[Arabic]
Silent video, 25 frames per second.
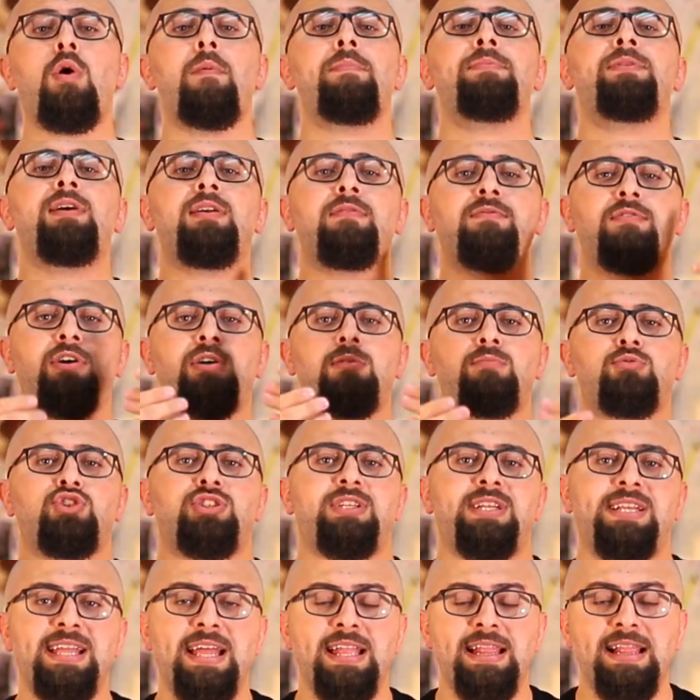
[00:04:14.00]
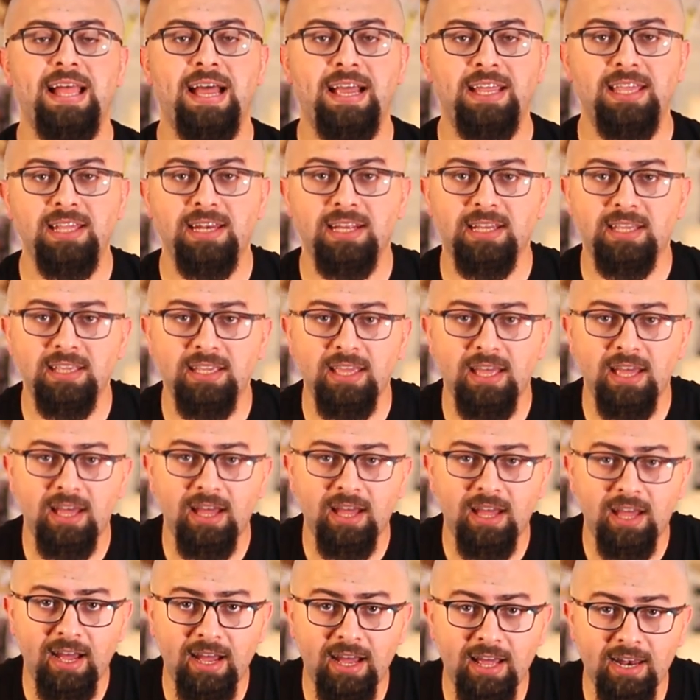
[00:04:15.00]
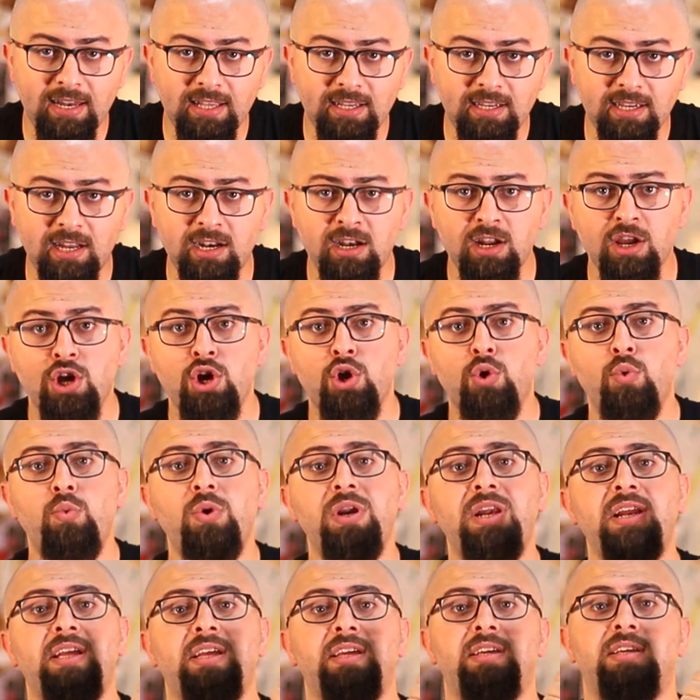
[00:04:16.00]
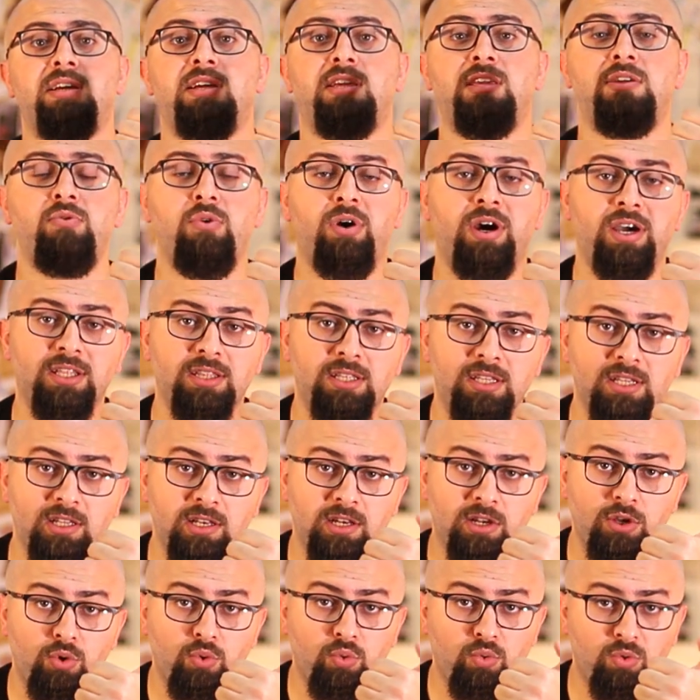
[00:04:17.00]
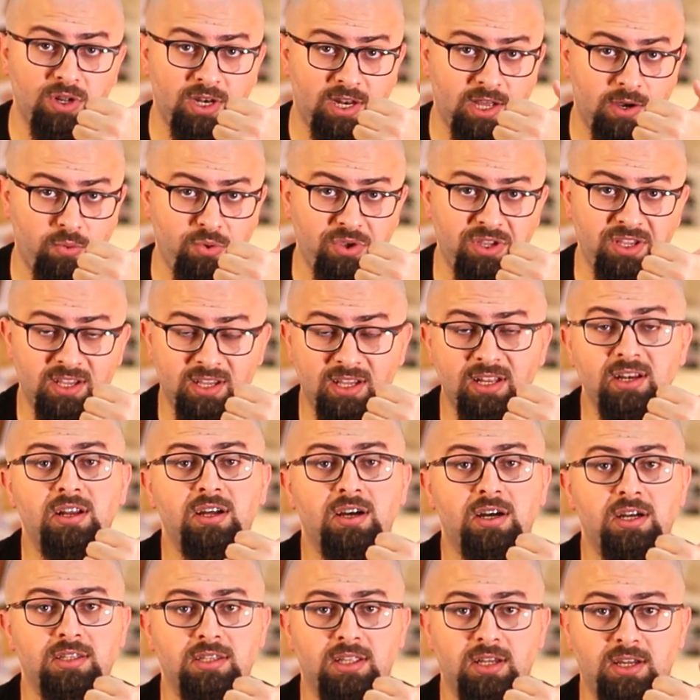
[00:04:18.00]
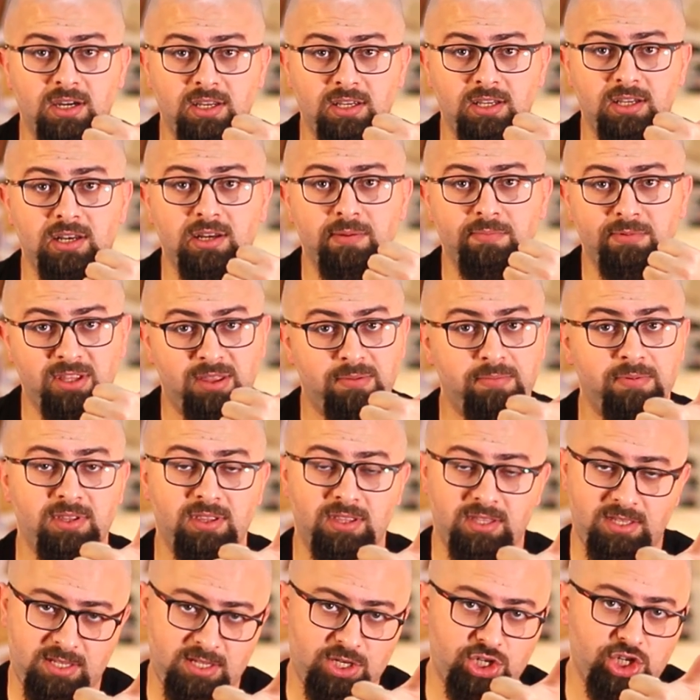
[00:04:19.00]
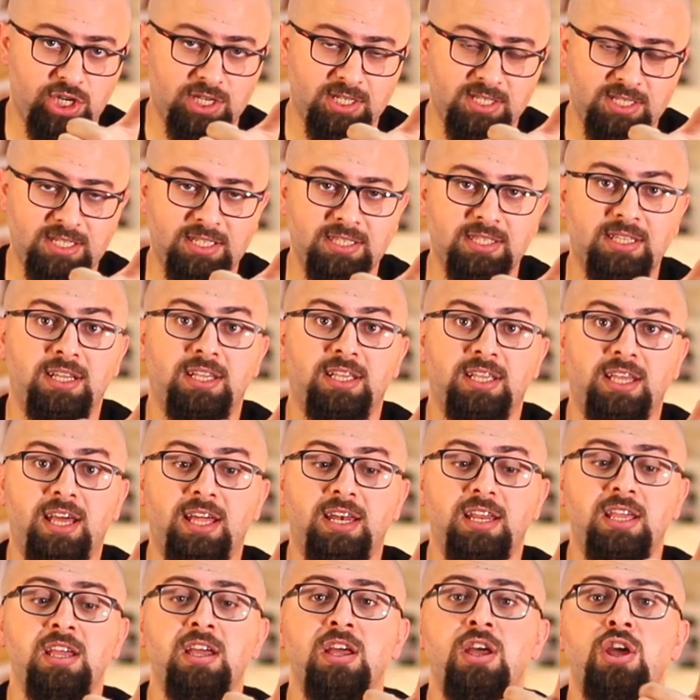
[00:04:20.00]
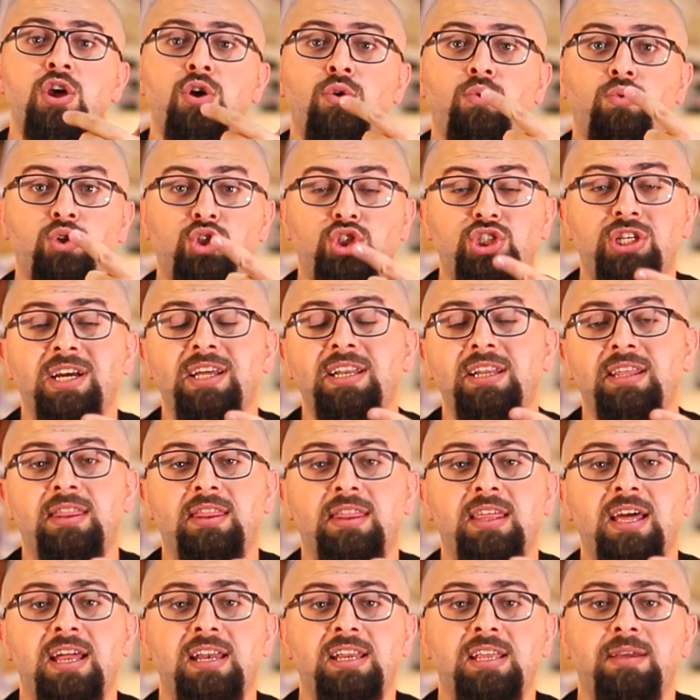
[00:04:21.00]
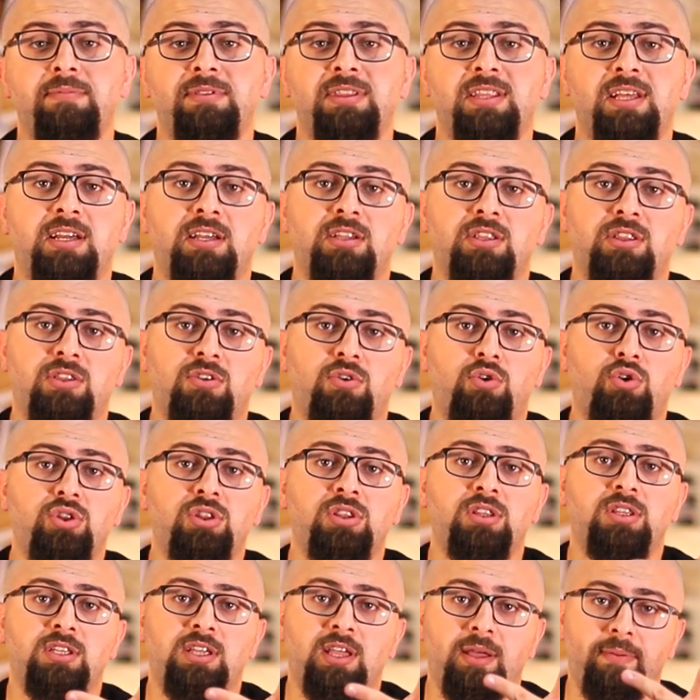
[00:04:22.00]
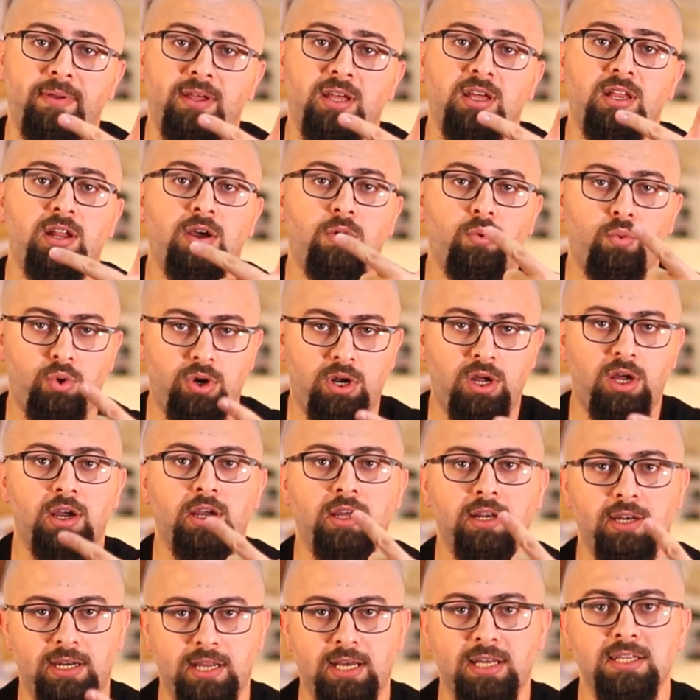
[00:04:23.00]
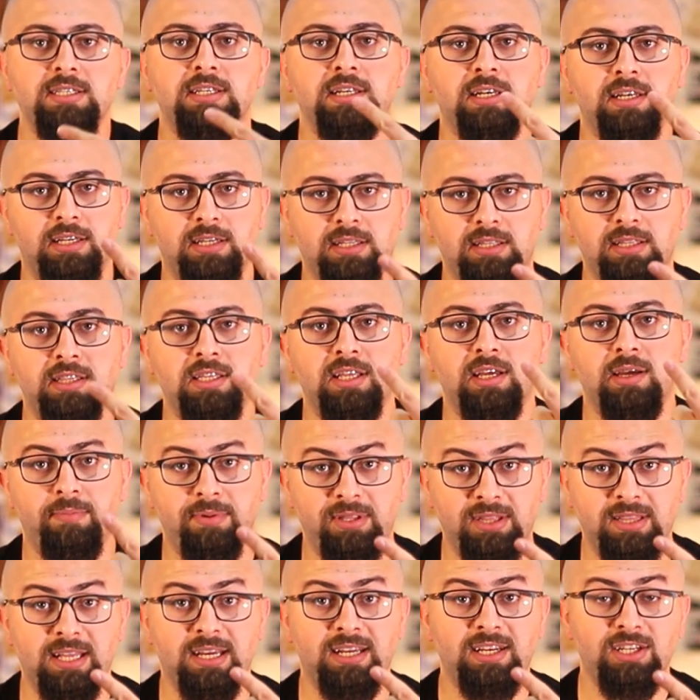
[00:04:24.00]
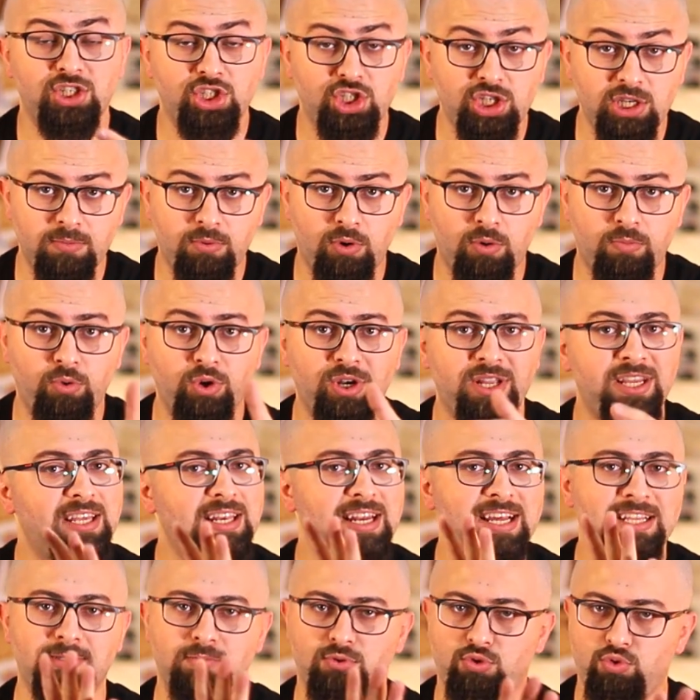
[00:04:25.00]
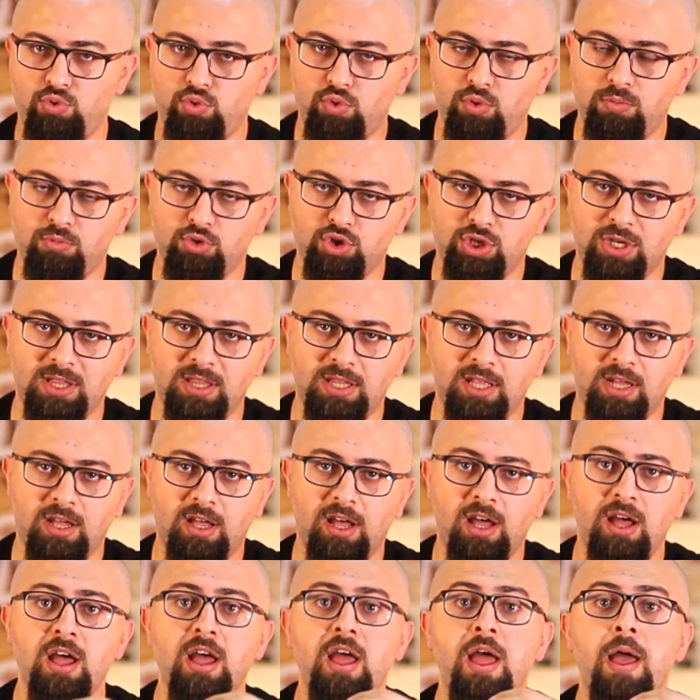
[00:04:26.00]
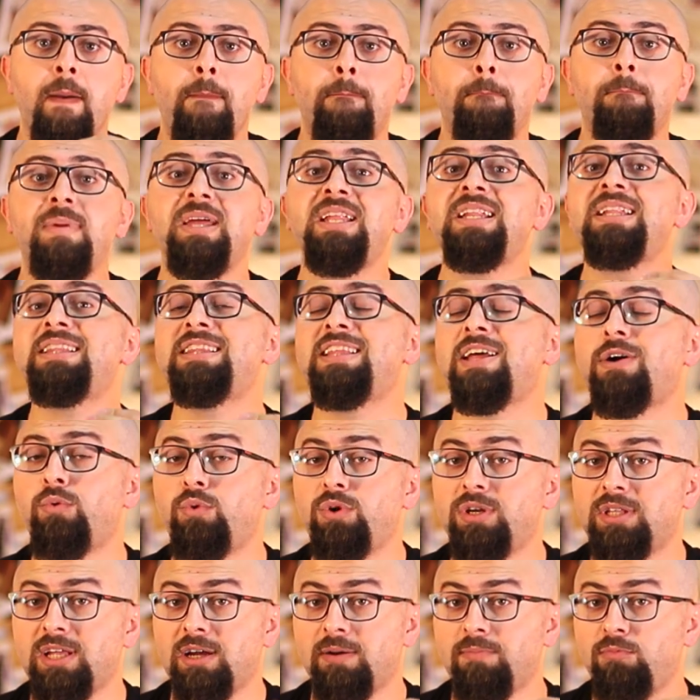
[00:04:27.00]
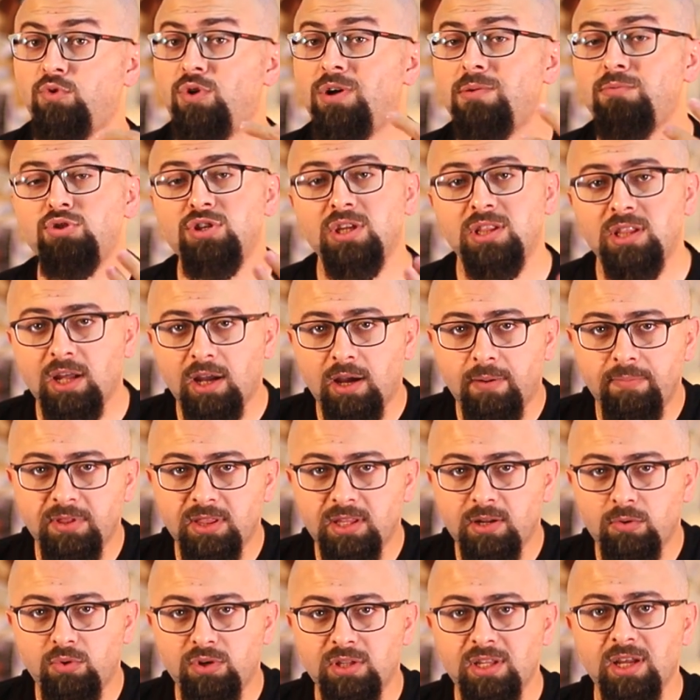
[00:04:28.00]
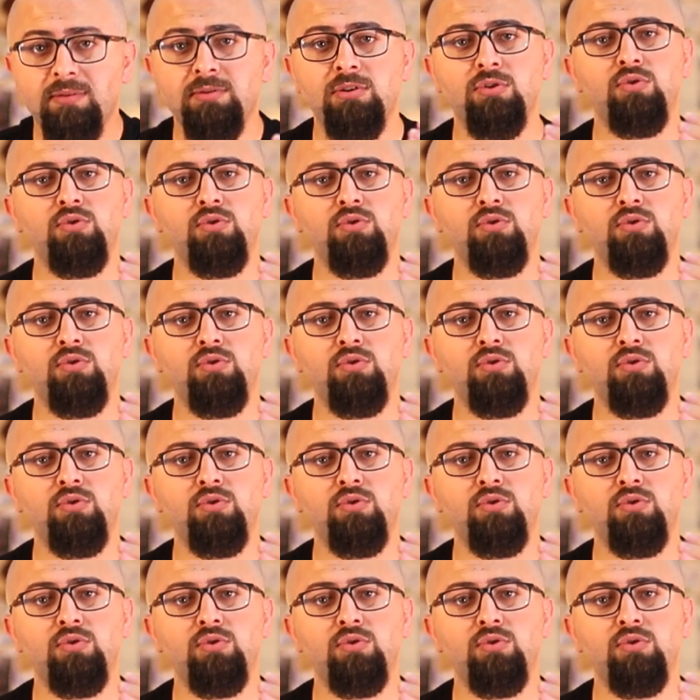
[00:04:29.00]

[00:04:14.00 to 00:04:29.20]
وبترفق المستندات اللي احكي لك اياها حاليا واللي هي كيو اي دي اللي هو الهويه القطريه اللي بتثبت شخصيتك يعني والشغله الثانيه بدك تحط كمان اوراق الناس اللي انت بدك تجيبهم واللي هي لازم تكون مصدقه من دولتك، من وين مصدقه من دولتك؟